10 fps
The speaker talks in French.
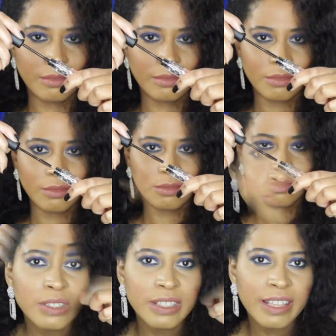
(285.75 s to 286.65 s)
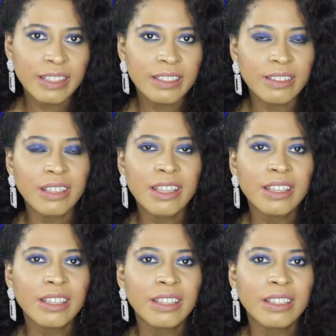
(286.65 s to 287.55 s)
Bro 7,
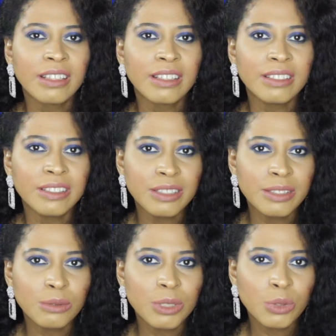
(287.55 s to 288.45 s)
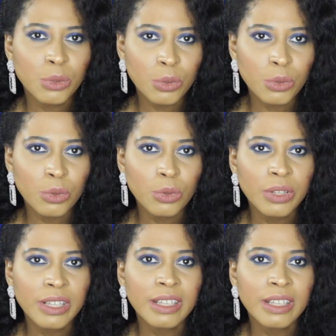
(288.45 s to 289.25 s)
18 euros.